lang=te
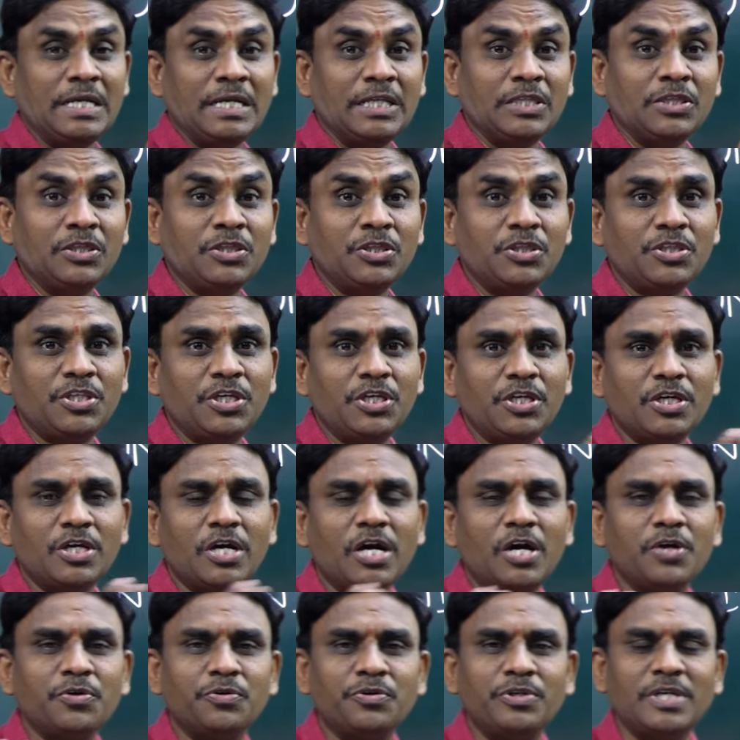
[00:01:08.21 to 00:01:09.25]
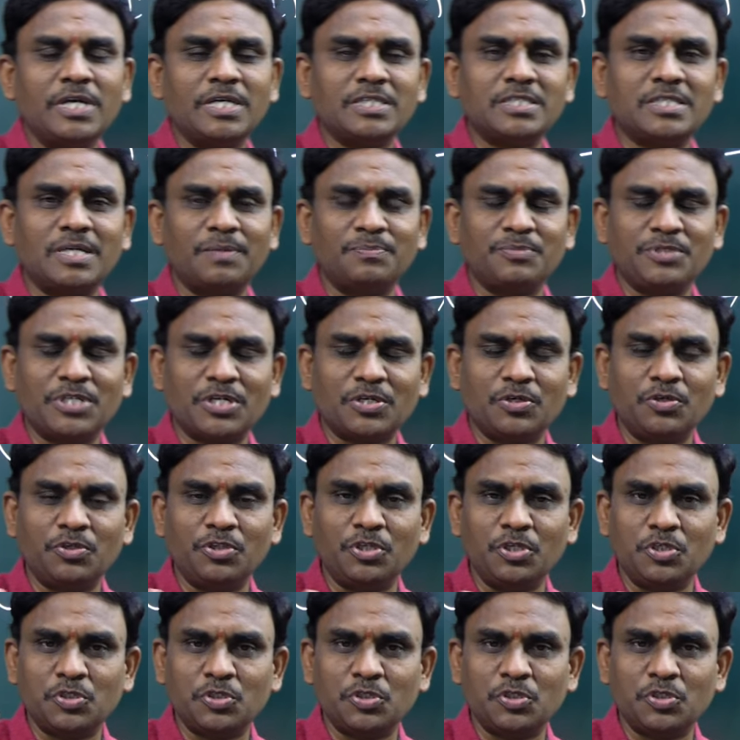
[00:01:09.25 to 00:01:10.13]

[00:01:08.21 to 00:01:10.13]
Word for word: లెంతీగా ఉన్న సబ్జెక్టు